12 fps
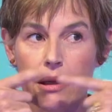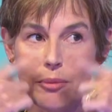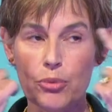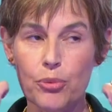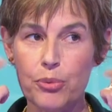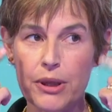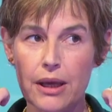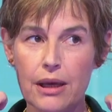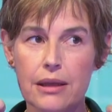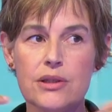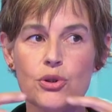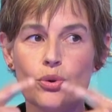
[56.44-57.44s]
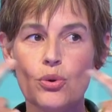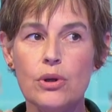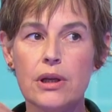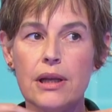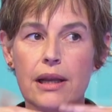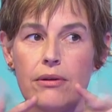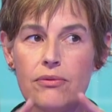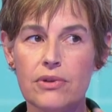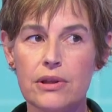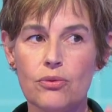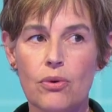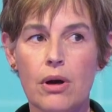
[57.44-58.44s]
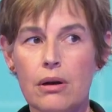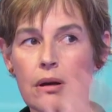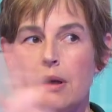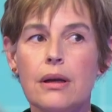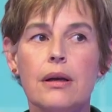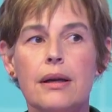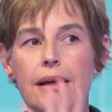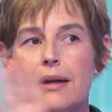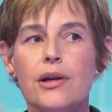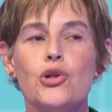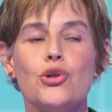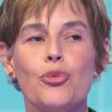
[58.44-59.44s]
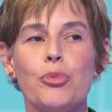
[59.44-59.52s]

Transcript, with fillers: les paupières, les yeux, les lèvres, les doigts, région